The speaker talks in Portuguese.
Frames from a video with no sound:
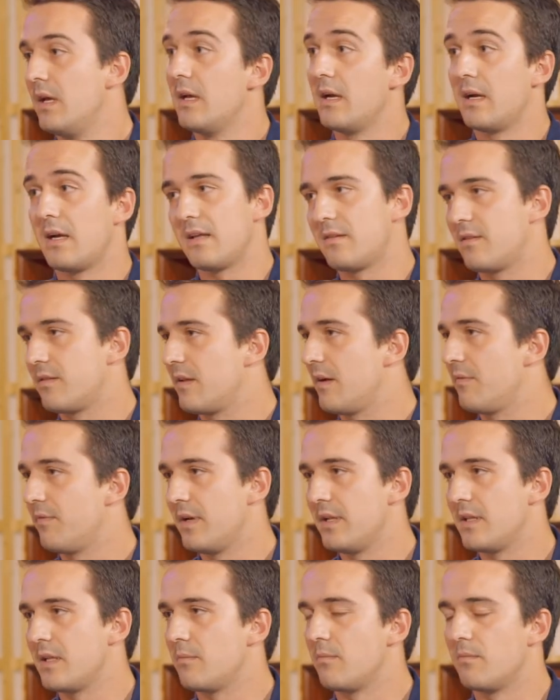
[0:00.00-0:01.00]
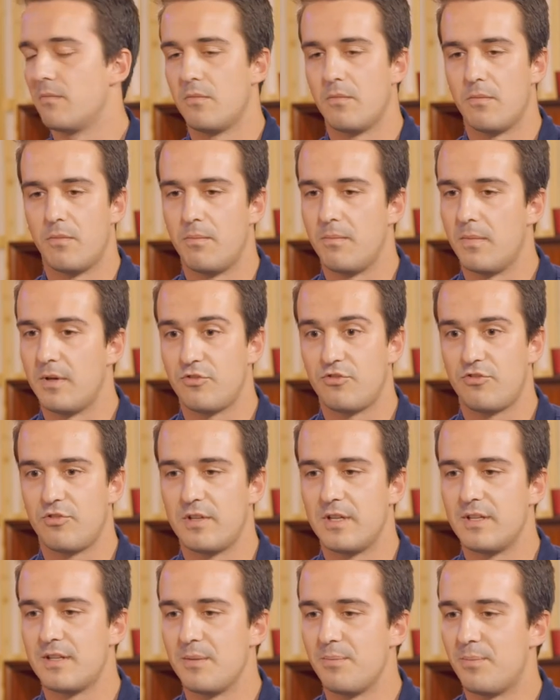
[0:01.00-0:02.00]
graças à Venium, uma
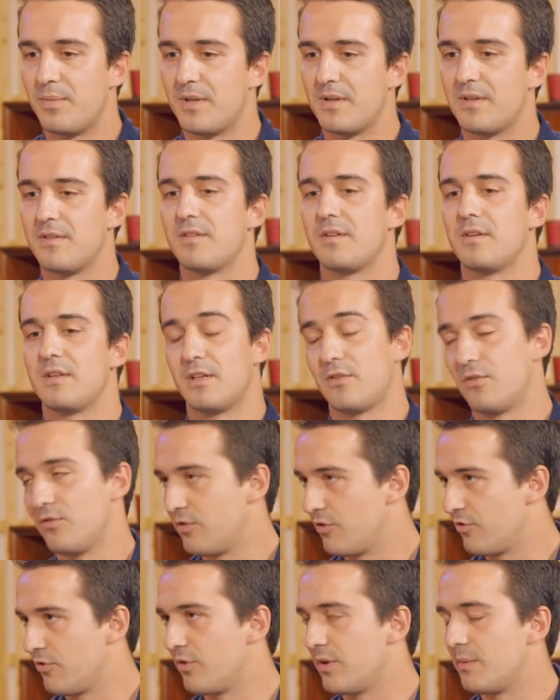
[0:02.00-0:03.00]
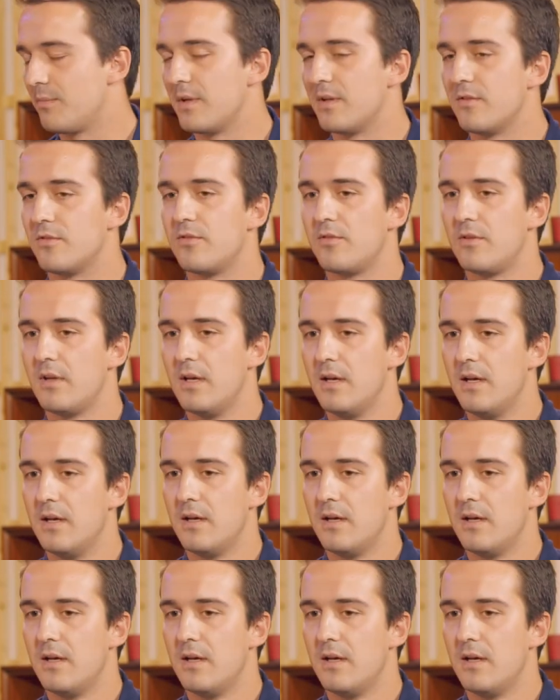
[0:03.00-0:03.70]
excelente empresa e que nos ajudou imenso,